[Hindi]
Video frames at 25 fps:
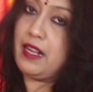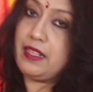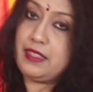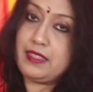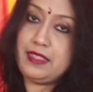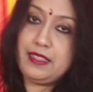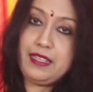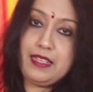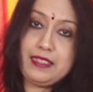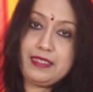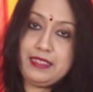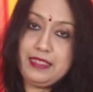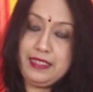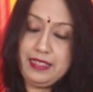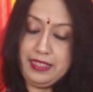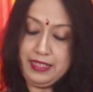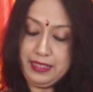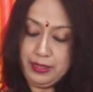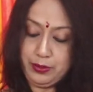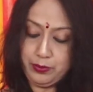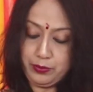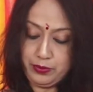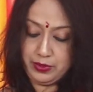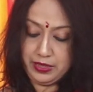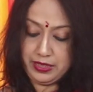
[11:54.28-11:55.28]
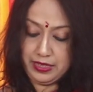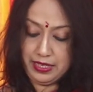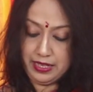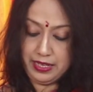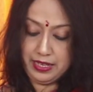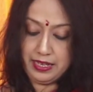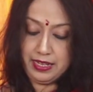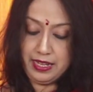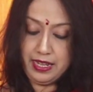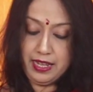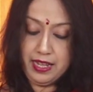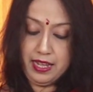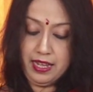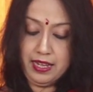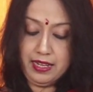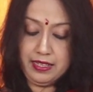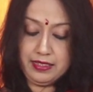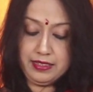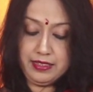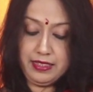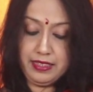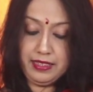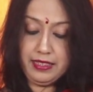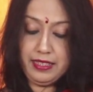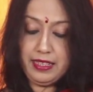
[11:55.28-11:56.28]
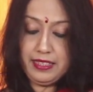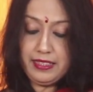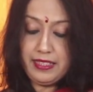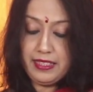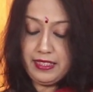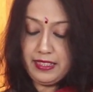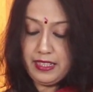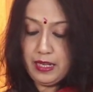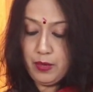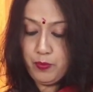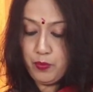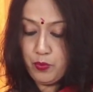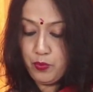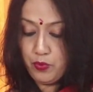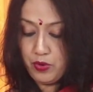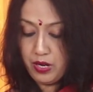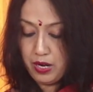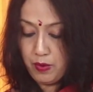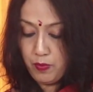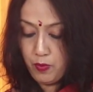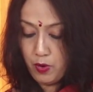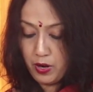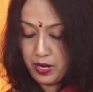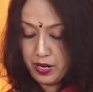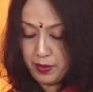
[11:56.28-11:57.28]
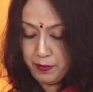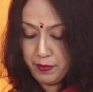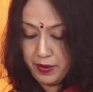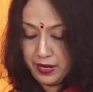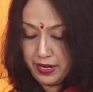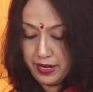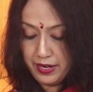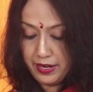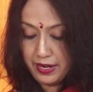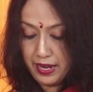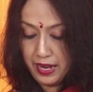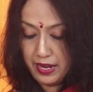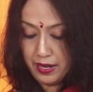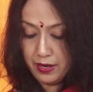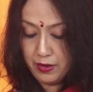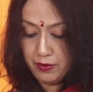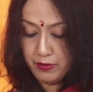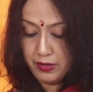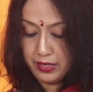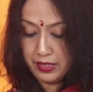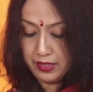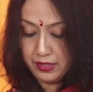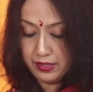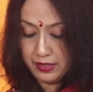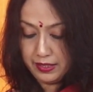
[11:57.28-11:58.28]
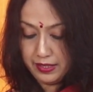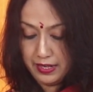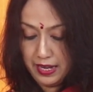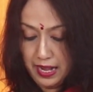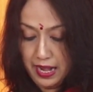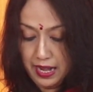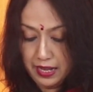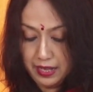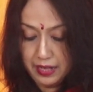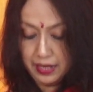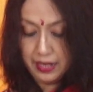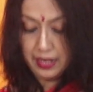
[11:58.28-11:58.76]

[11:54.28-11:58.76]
गाची गाची नहीं होती है अच्छा ये देखिए पूरा बॉडी में क्रैक क्रैक